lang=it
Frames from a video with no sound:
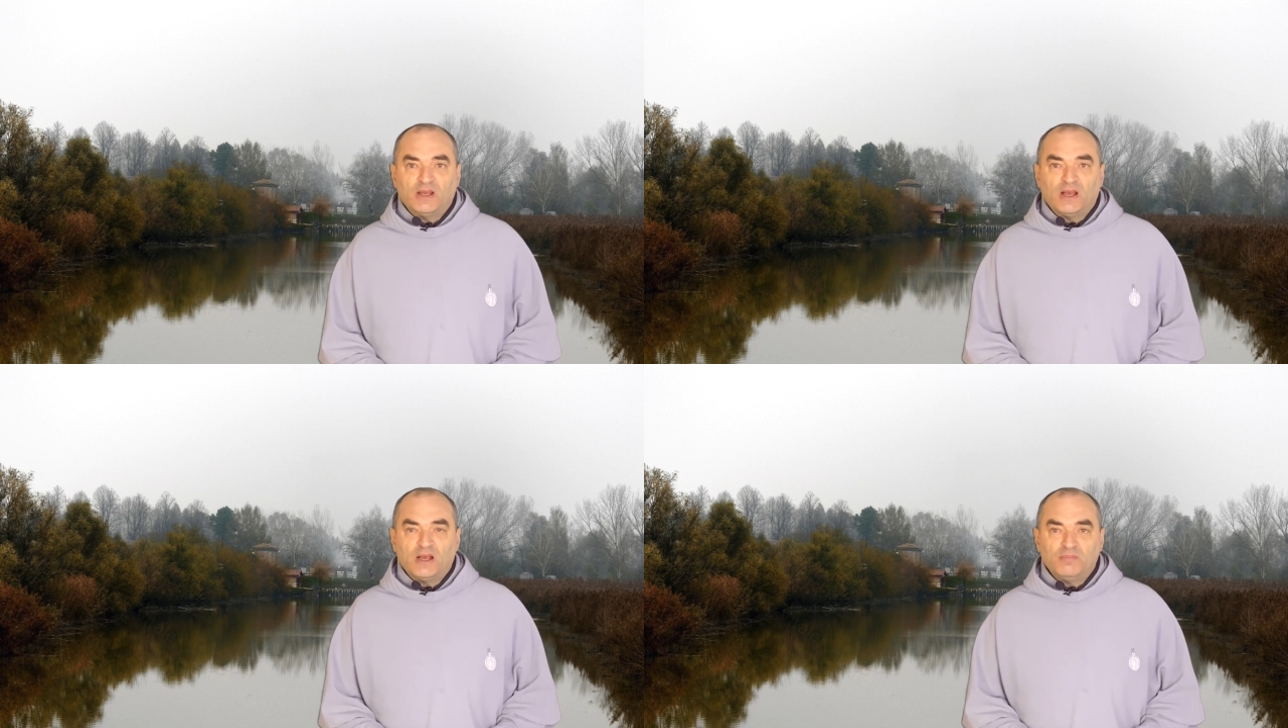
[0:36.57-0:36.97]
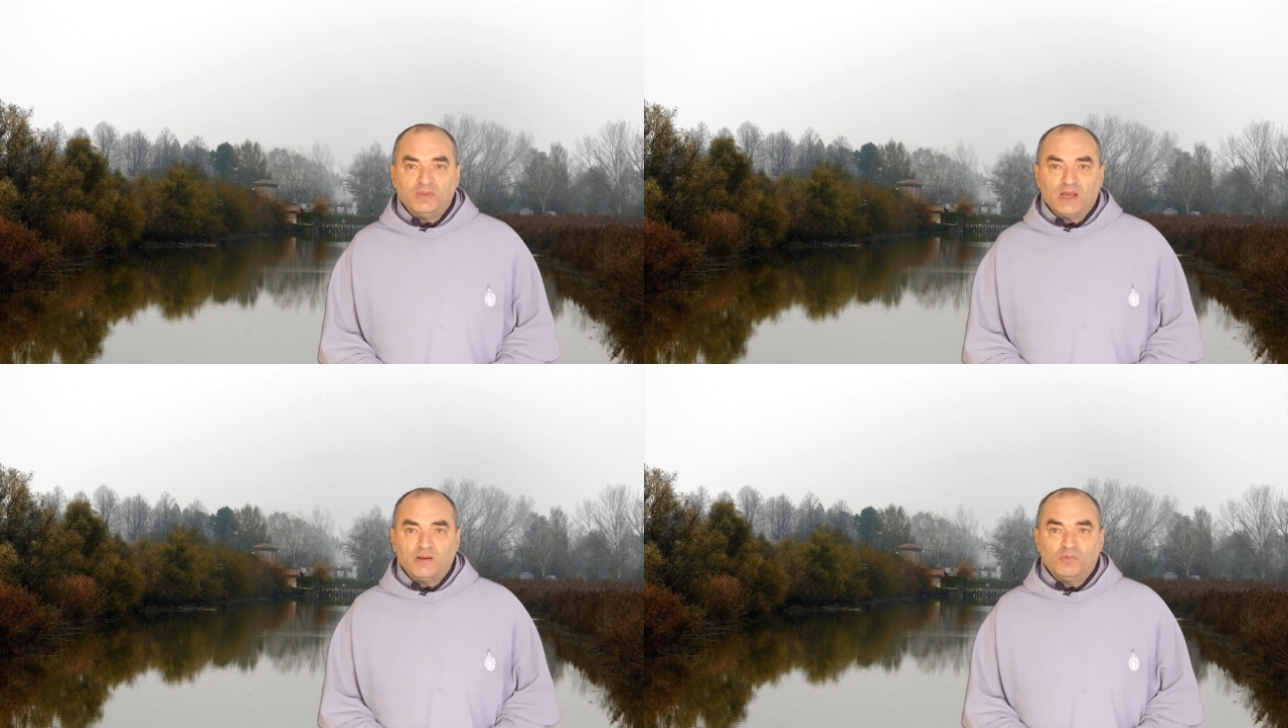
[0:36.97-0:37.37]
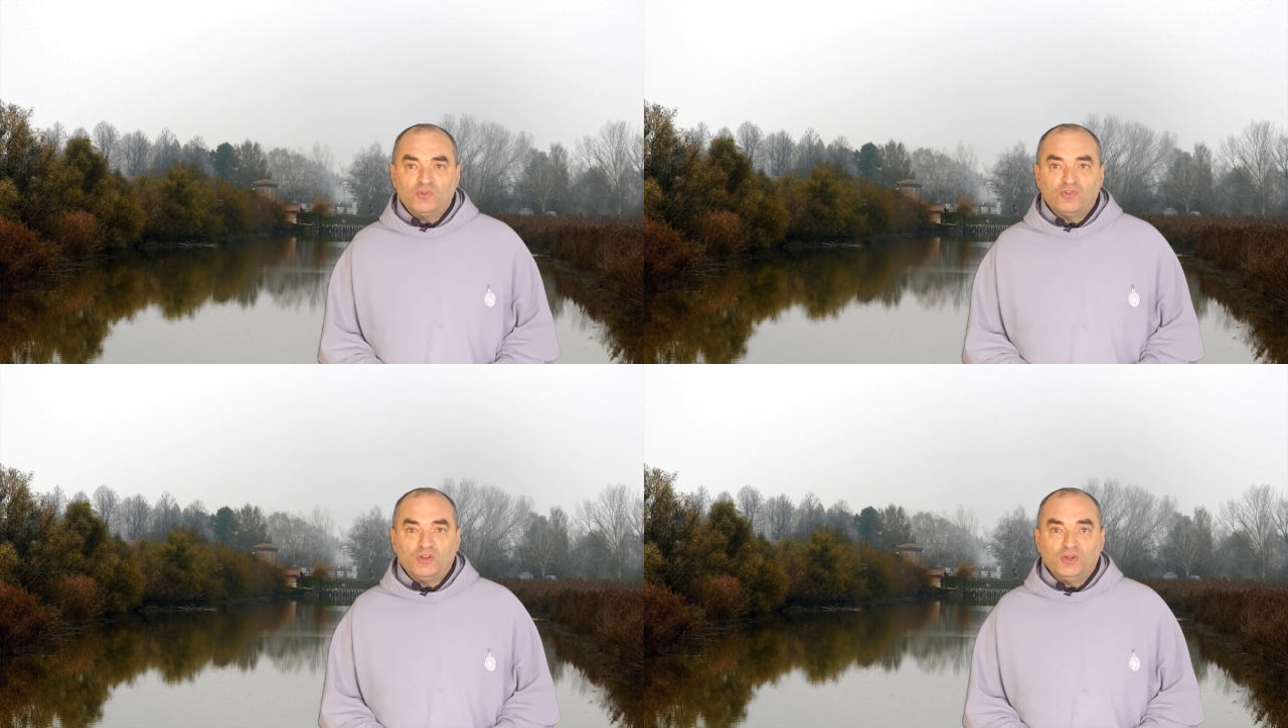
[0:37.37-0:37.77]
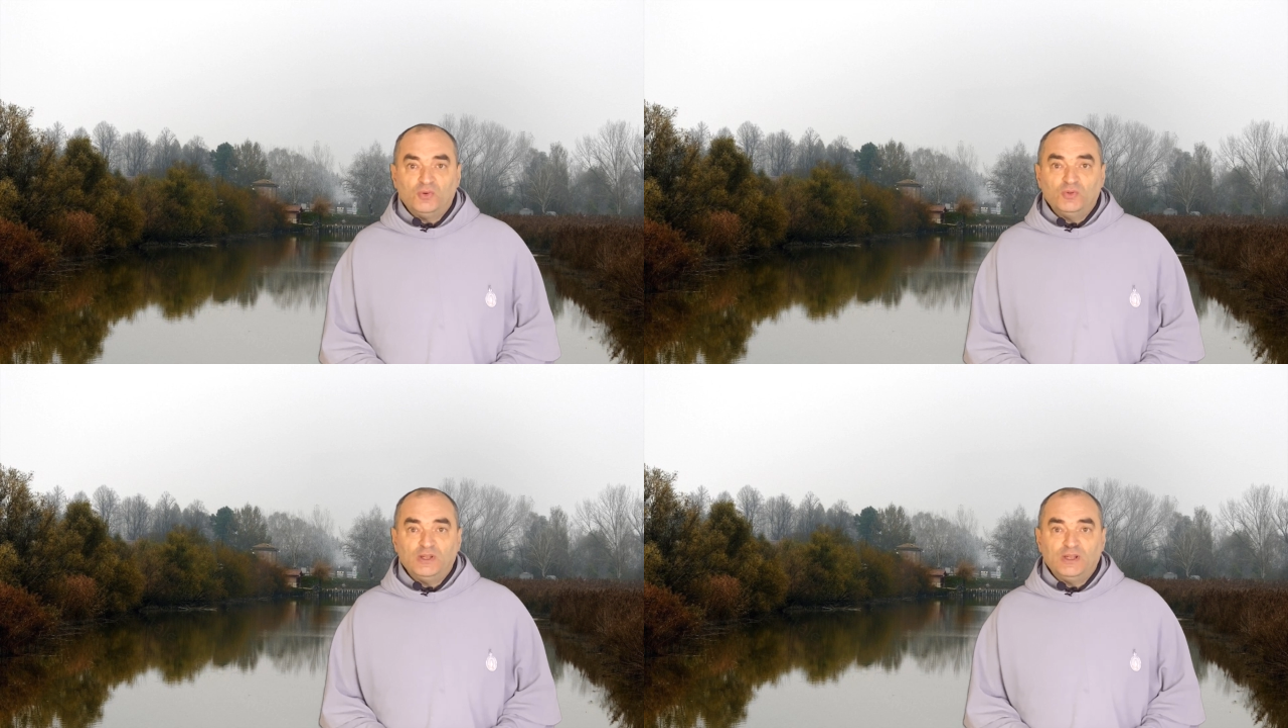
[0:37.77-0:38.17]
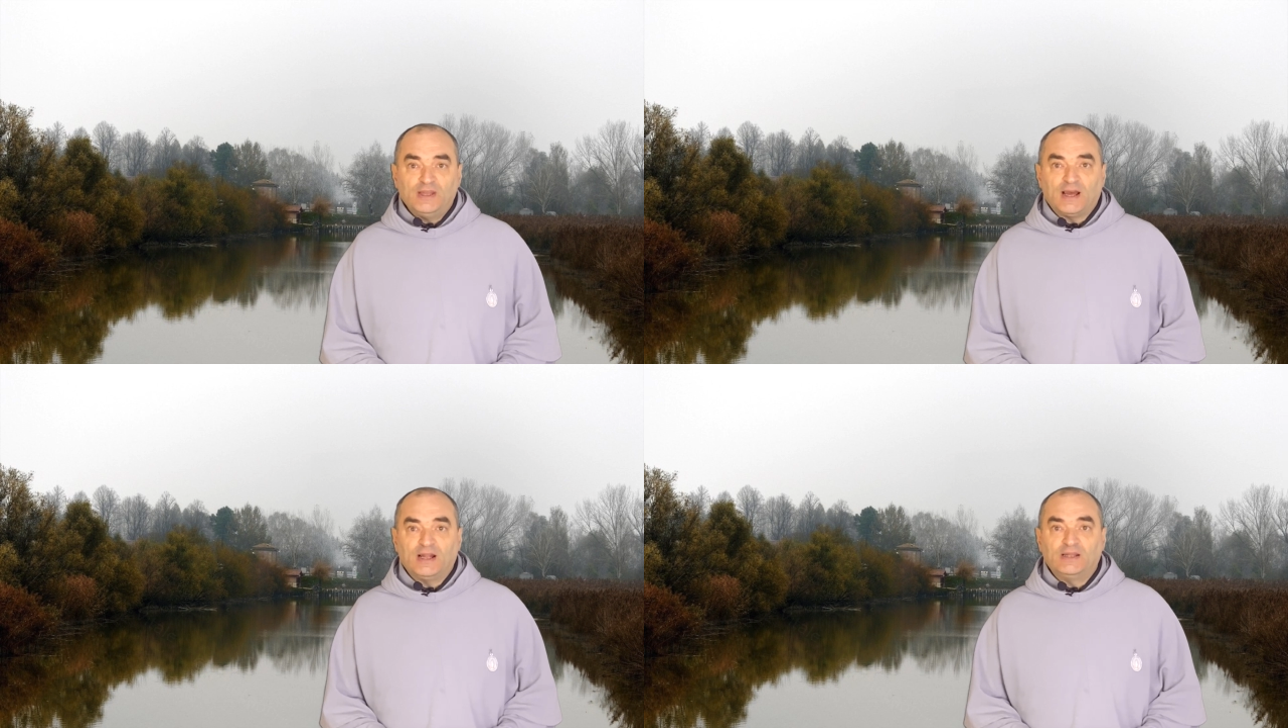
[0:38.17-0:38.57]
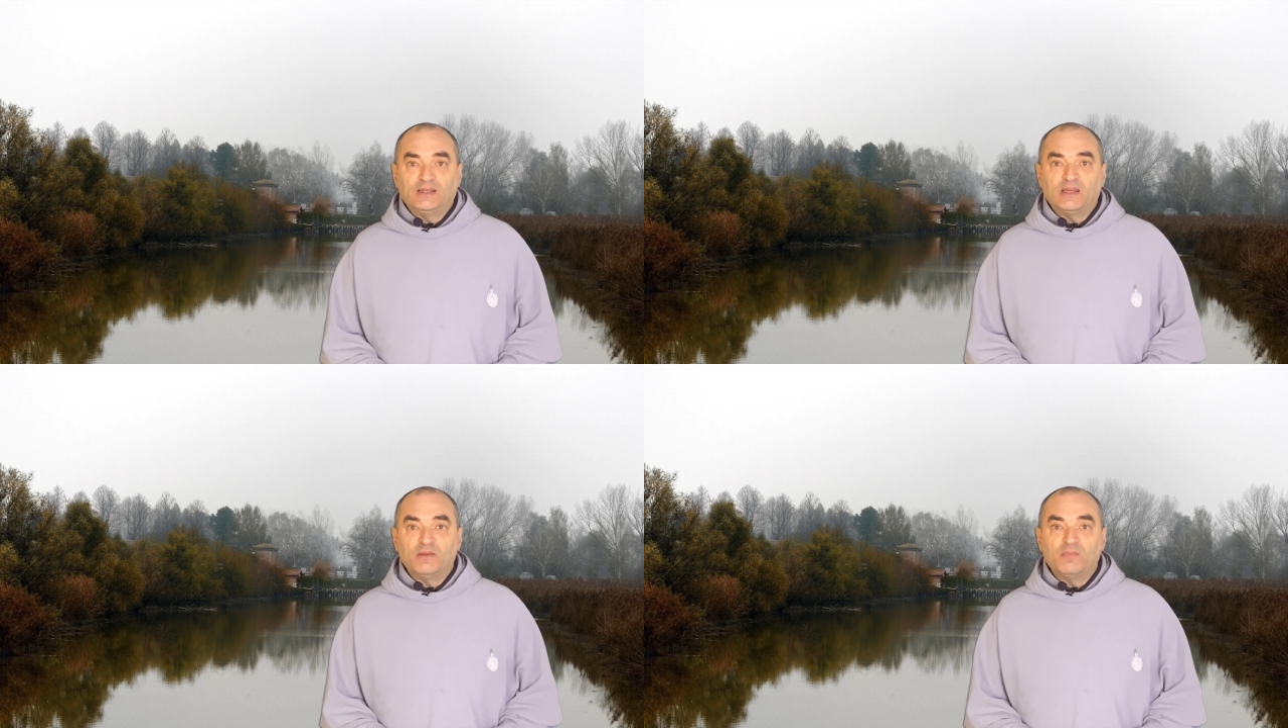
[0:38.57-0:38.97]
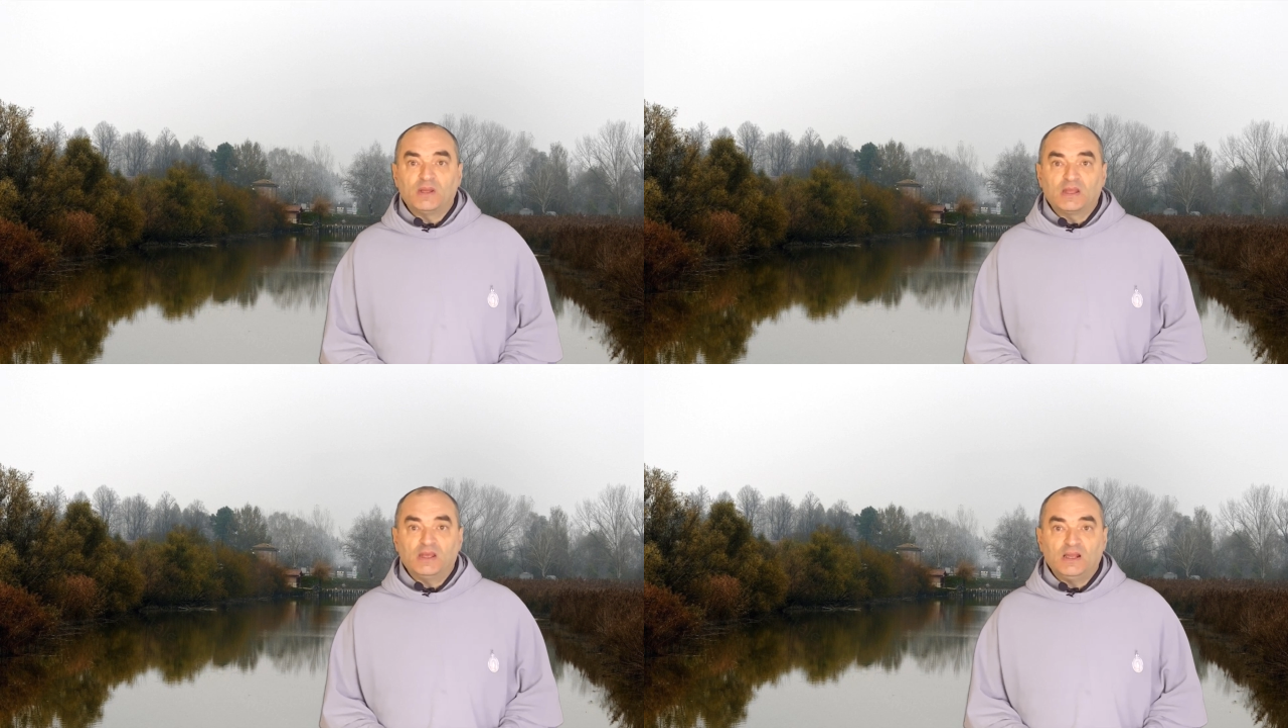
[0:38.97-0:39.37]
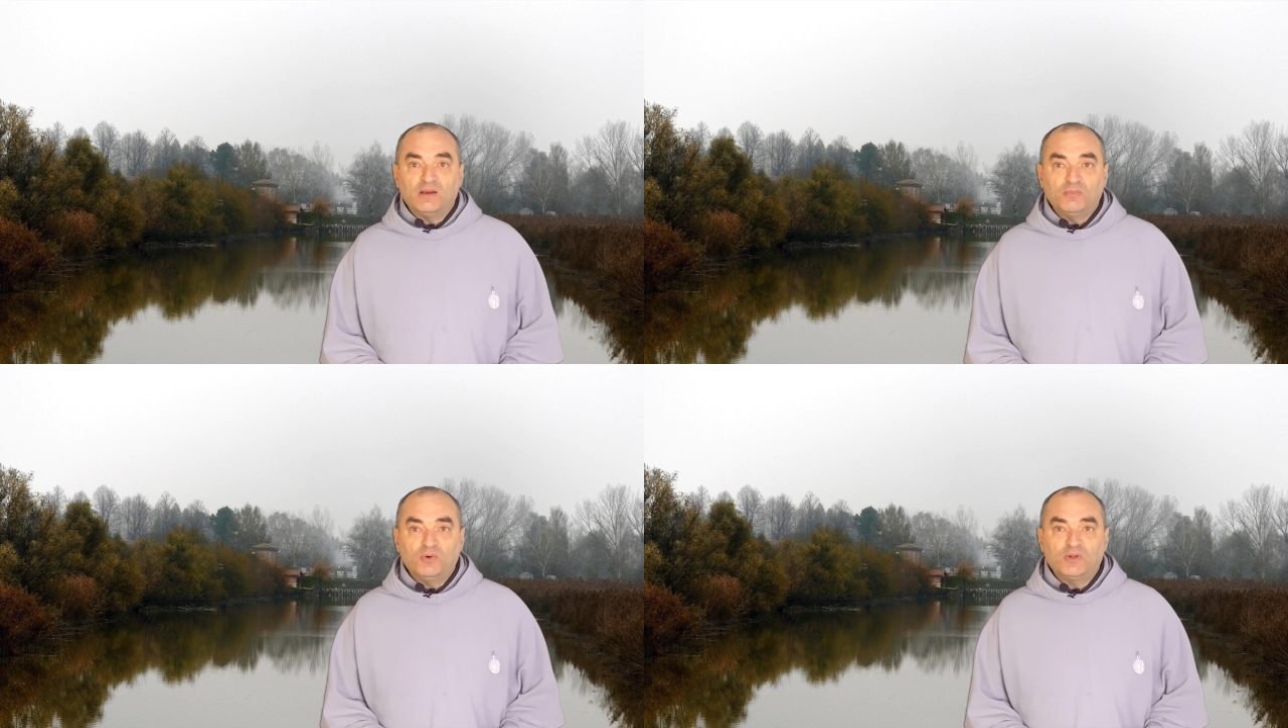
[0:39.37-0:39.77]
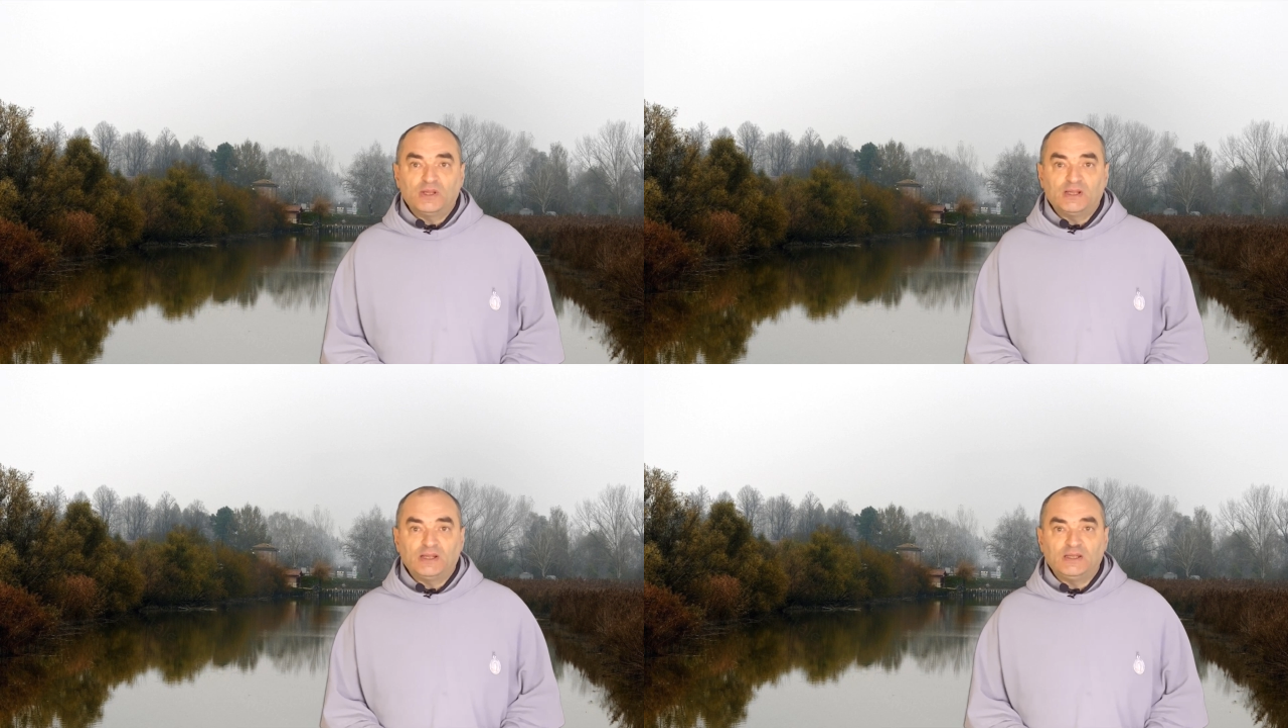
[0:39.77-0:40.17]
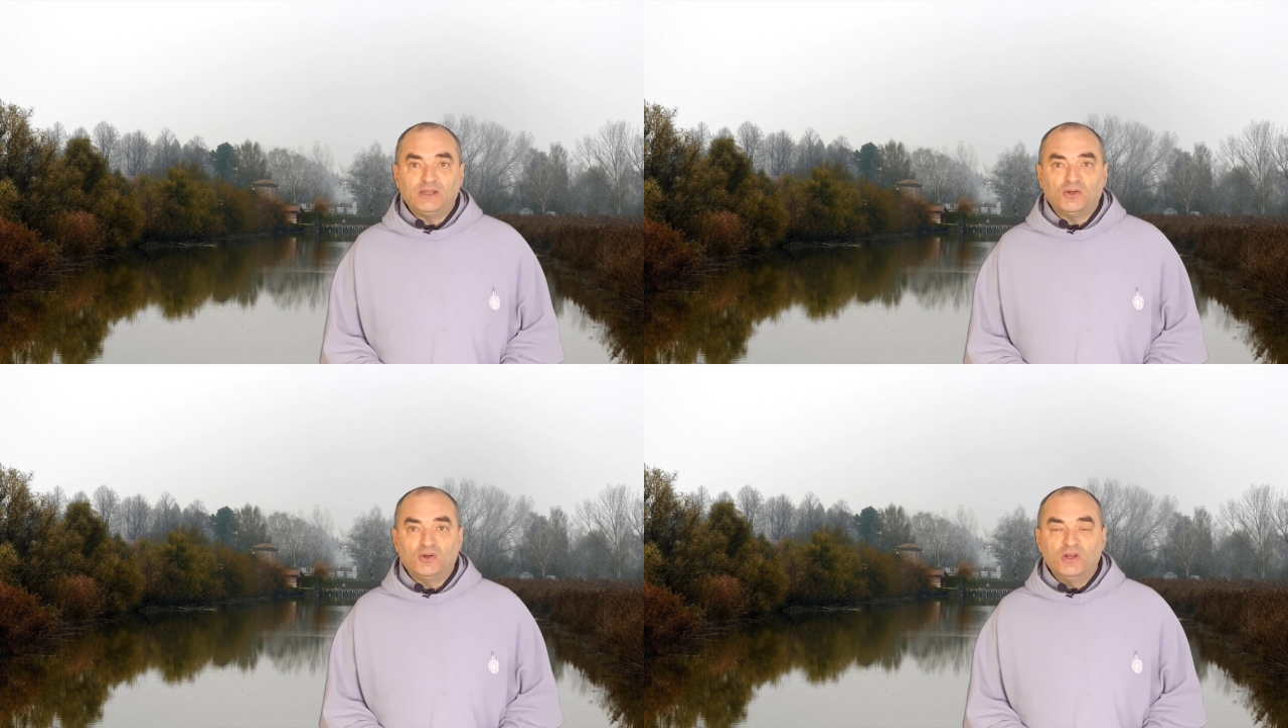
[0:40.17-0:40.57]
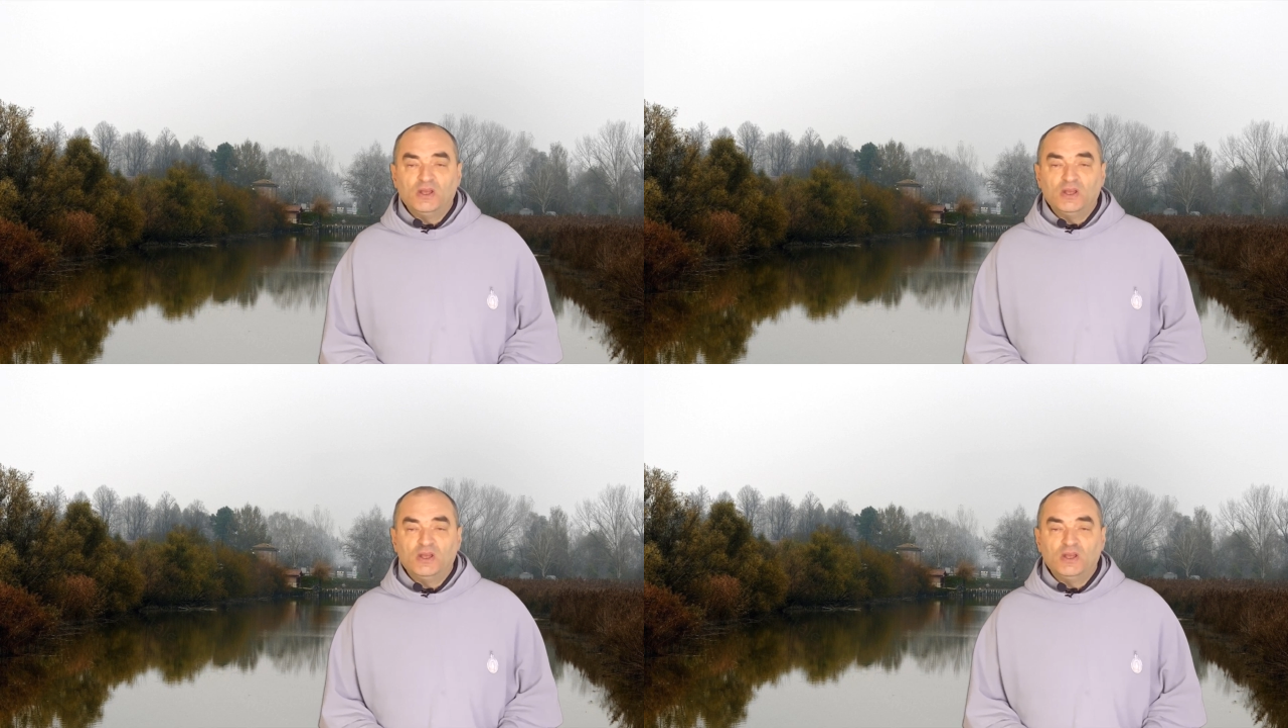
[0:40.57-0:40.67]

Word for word: amiamoci gli uni gli altri perché l'amore è da Dio.